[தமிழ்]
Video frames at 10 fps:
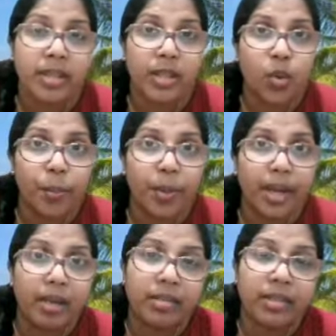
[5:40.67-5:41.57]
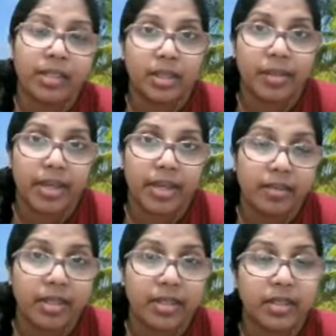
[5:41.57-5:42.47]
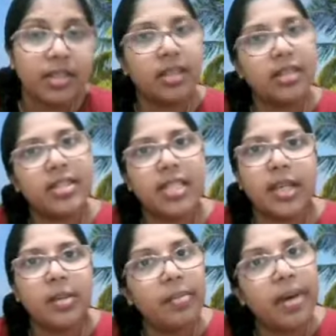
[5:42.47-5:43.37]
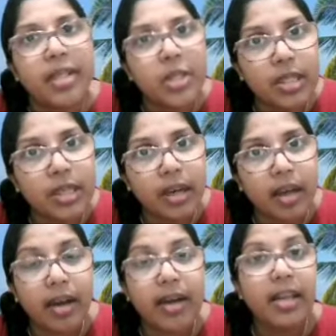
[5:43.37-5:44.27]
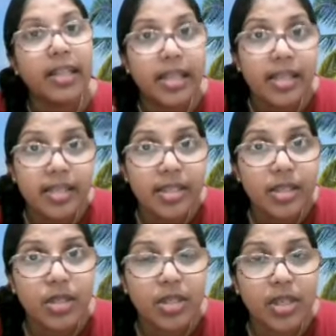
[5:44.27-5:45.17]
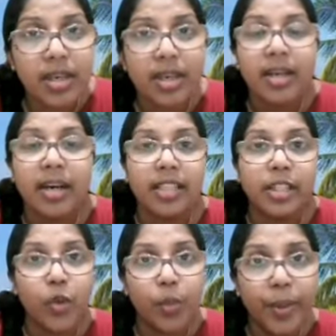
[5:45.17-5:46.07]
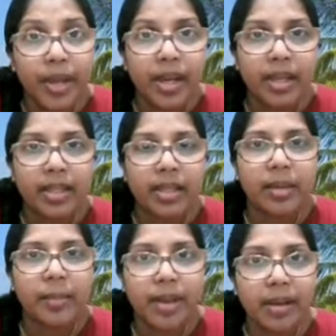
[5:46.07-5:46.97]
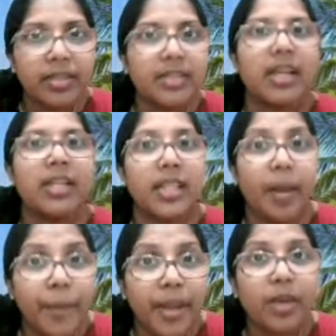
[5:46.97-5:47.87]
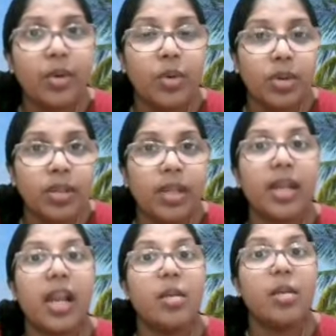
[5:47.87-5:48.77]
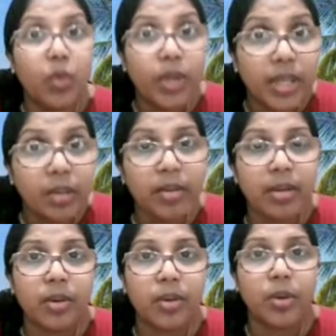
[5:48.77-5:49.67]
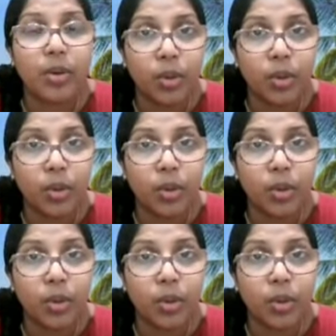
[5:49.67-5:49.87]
இந்த குப்பை எல்லாம் வந்து அதுல மேல விழுந்து சில நேரம் மறிச்சிருக்கலாம் ஆனா அது என்ன செஞ்சிச்சு அந்த குப்பை இல்லாத எப்படியாவது தான் தப்பிக்கணும்னு தன்னால முடியும்ன்ற ஒரு